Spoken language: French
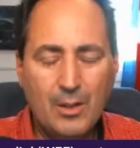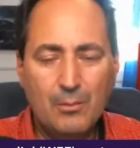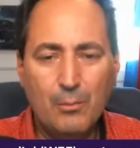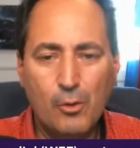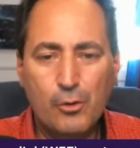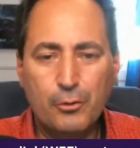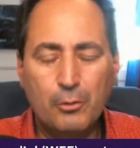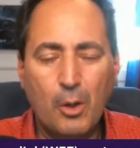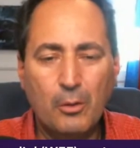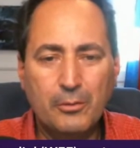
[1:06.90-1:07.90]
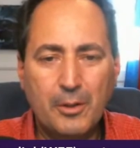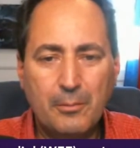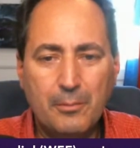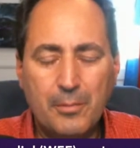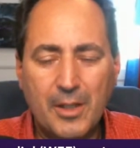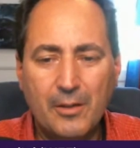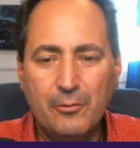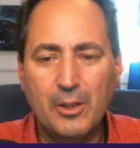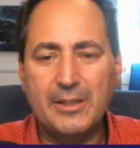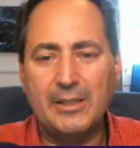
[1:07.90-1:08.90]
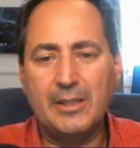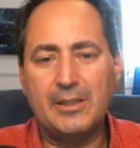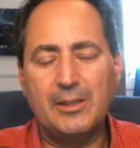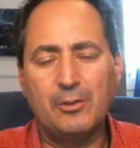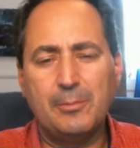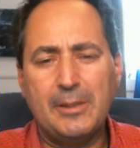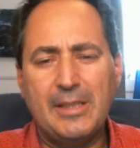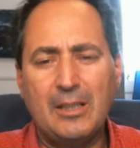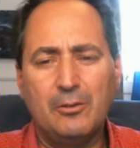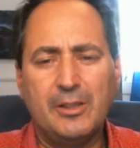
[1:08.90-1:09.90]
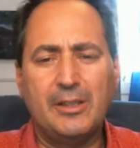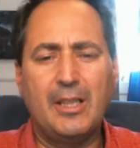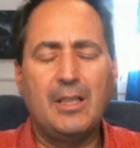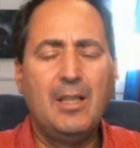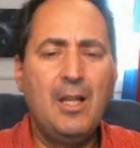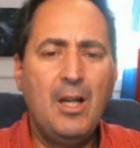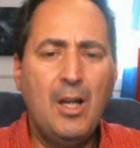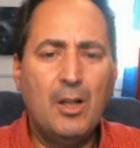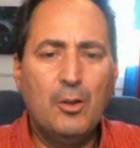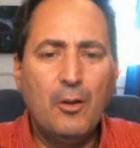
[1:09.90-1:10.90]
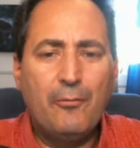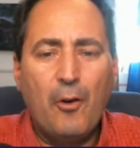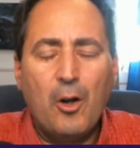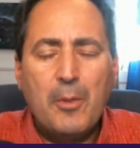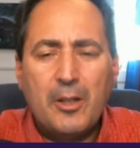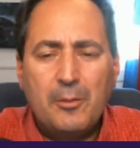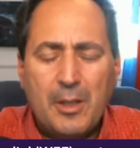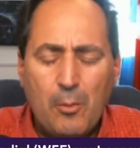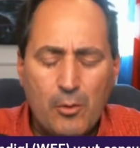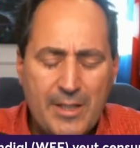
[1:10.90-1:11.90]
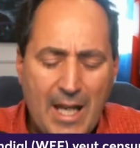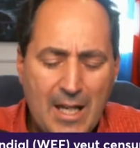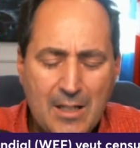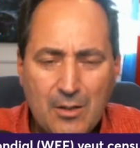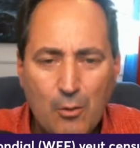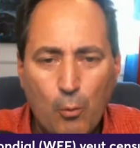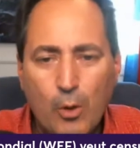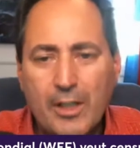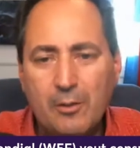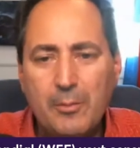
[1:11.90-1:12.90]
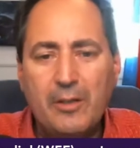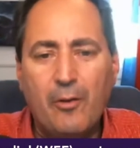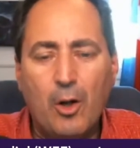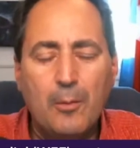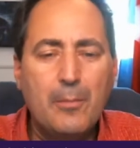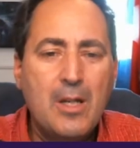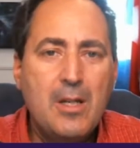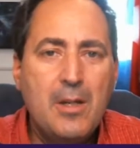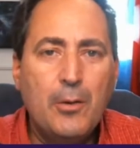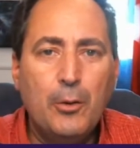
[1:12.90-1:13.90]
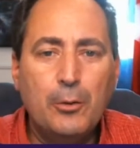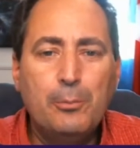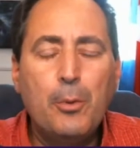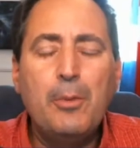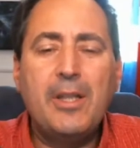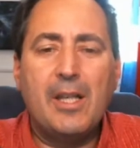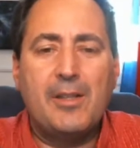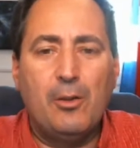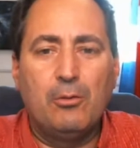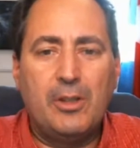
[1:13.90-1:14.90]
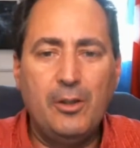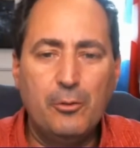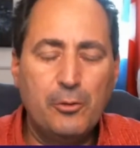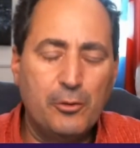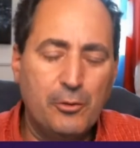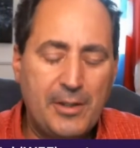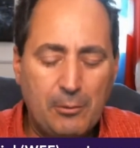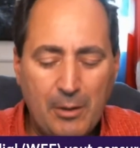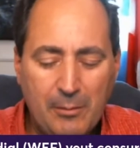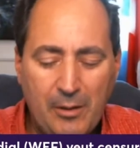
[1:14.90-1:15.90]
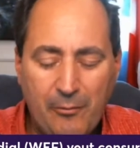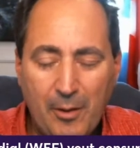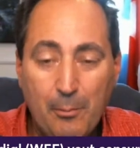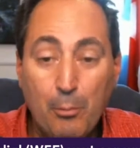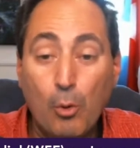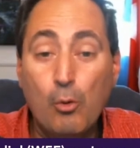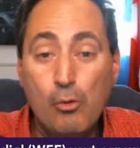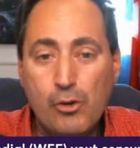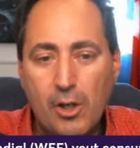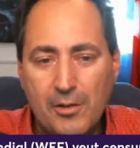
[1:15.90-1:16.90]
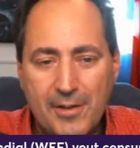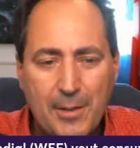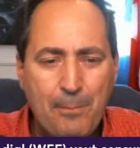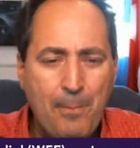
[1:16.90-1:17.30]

Bonjour tout le monde, bienvenue à cette édition spéciale concernant le Forum économique mondial, le World Economic Forum, une publication qu'il y a eu sur son site web qui fait beaucoup jaser.